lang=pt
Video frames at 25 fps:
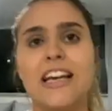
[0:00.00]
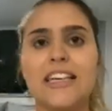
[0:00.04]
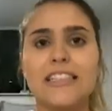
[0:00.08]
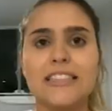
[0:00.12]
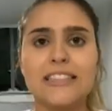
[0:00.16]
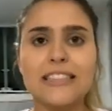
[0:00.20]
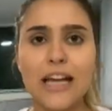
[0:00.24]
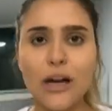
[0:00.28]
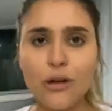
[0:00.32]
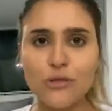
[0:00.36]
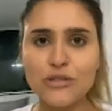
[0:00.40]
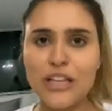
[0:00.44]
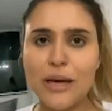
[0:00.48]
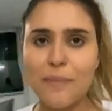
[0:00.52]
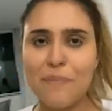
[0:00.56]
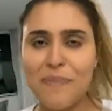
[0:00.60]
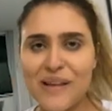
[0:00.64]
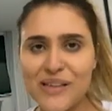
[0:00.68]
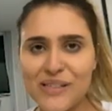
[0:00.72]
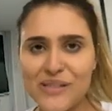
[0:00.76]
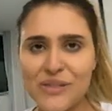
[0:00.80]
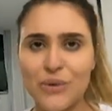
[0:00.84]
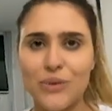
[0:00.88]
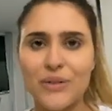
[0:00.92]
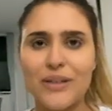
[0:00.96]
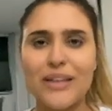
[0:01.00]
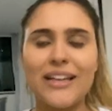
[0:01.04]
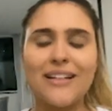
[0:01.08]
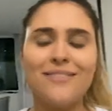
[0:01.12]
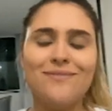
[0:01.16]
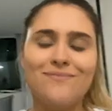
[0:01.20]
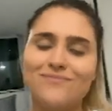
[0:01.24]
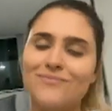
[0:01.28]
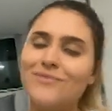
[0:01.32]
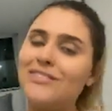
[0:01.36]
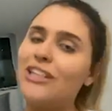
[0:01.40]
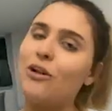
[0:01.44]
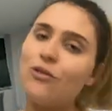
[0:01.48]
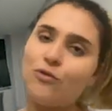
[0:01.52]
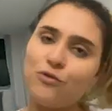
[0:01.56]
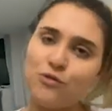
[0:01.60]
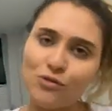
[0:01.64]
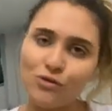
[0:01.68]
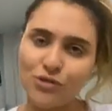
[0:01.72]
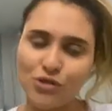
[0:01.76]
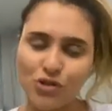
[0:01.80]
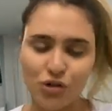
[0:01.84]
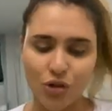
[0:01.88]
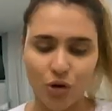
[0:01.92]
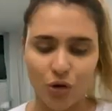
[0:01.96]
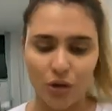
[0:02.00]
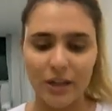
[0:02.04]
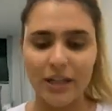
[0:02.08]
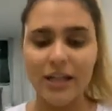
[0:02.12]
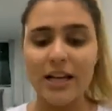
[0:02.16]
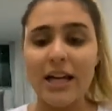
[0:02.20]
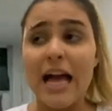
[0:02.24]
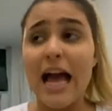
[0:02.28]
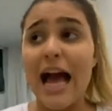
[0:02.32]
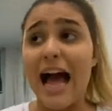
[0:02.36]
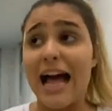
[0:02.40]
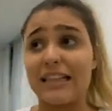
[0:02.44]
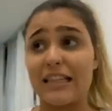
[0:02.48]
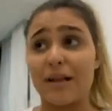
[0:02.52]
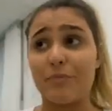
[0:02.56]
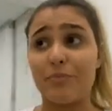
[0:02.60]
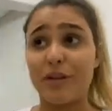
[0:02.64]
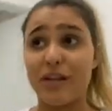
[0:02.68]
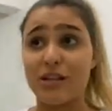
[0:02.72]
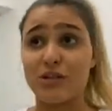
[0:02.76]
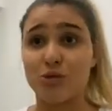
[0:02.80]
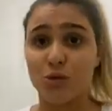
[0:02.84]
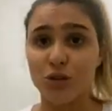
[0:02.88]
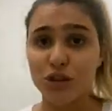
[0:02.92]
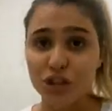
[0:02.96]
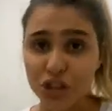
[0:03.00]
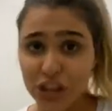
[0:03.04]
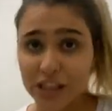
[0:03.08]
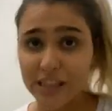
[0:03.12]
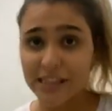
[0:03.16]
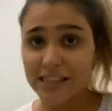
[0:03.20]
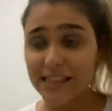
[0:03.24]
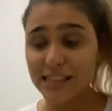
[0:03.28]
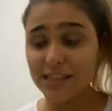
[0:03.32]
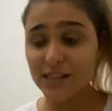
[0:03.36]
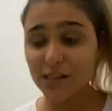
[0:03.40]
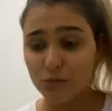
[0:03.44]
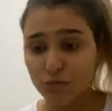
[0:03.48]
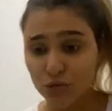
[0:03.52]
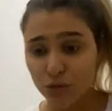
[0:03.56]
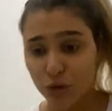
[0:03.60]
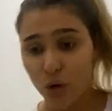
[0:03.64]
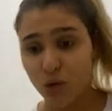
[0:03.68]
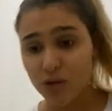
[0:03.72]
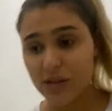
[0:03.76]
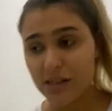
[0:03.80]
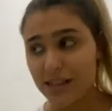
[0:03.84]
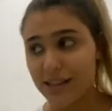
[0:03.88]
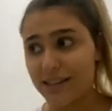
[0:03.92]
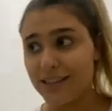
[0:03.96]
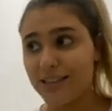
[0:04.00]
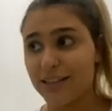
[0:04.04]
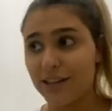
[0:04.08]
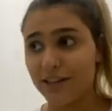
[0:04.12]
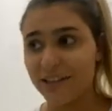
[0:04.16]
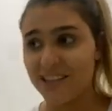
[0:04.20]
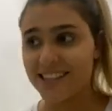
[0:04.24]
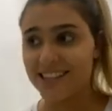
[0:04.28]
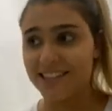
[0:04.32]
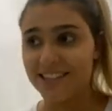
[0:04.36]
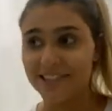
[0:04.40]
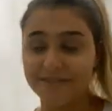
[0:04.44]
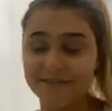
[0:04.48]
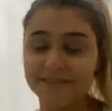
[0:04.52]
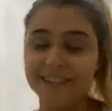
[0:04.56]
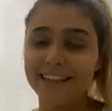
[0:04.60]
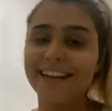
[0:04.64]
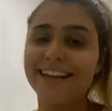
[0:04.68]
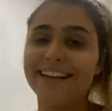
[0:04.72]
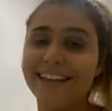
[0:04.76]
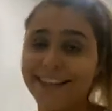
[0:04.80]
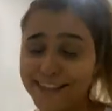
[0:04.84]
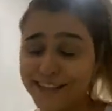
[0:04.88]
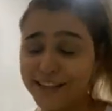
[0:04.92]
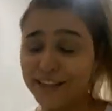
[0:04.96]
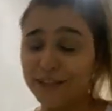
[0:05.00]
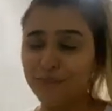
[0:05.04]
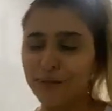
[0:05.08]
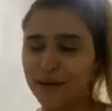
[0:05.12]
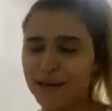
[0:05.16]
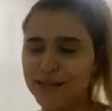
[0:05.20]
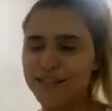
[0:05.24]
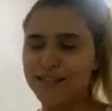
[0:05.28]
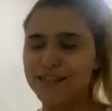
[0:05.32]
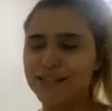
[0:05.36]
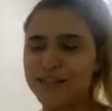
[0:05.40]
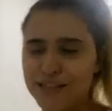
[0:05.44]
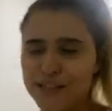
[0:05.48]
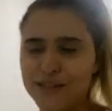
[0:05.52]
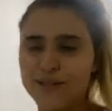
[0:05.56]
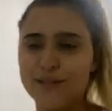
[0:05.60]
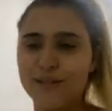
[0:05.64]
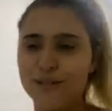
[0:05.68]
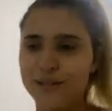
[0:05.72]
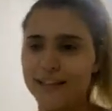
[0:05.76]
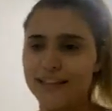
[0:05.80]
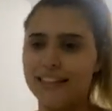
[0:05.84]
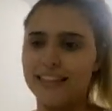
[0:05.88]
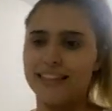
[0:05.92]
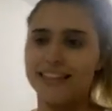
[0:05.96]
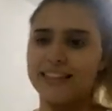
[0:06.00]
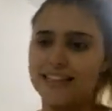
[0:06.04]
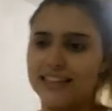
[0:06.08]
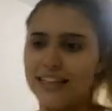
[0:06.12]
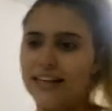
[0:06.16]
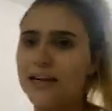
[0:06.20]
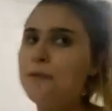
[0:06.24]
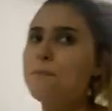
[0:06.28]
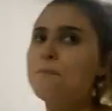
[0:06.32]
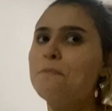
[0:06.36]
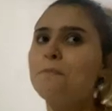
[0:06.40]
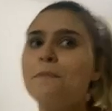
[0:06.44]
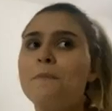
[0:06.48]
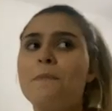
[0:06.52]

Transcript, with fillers: Então, já pensou, né? Não funciona, até porque as cortinas nem são nossas, então, assim, não pode destruí-las, né?